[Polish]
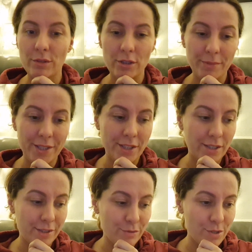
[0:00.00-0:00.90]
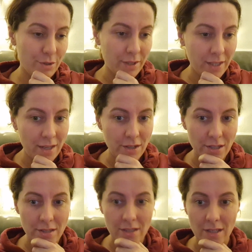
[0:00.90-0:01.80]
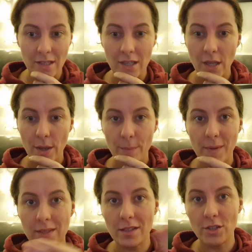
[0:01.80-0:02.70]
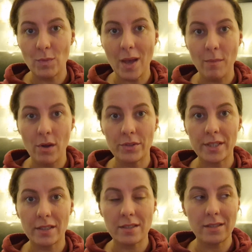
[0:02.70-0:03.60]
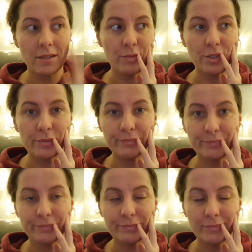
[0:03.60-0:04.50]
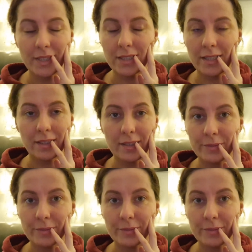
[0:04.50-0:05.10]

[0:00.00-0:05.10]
No dobra, idę na tą stronę NRS i pisać, że miałam kontakt z kimś. Masakra.